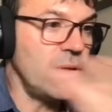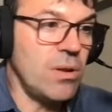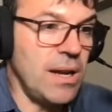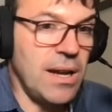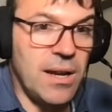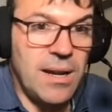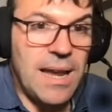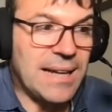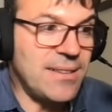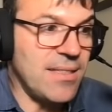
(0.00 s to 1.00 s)
eh,
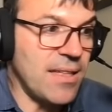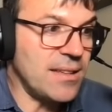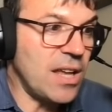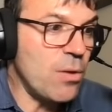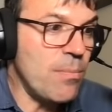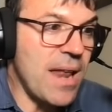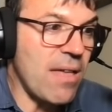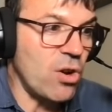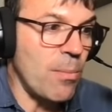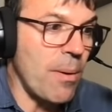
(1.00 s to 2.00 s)
la cantidad de Ethereum
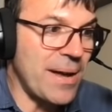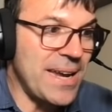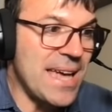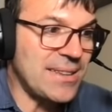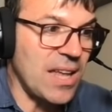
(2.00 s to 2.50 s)
minado no me varía.